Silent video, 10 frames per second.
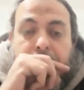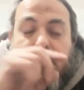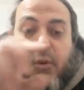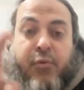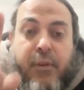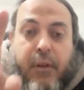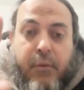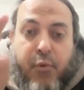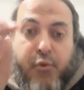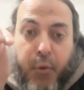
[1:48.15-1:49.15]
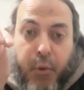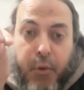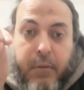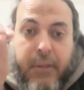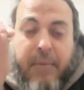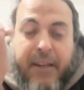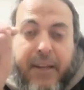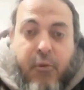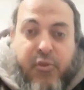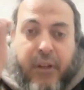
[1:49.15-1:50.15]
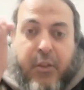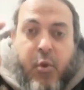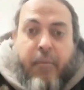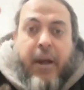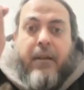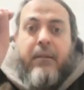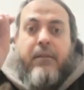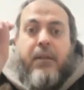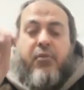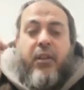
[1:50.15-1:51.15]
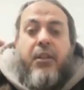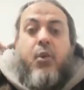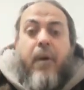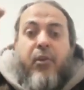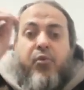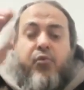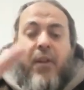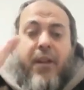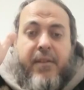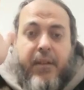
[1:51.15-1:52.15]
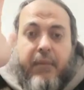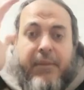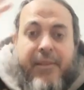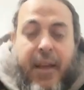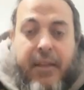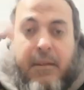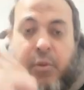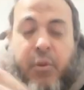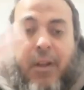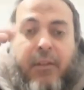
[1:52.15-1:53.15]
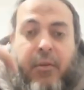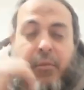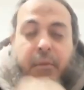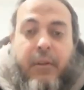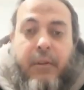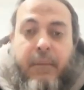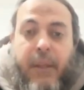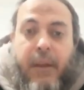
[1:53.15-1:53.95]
لو لو لو صلوا كما كان يصليهما يصليهم او الرسول صلى الله عليه وسلم ازاي زي ما قلت لحضراتكم دلوقتي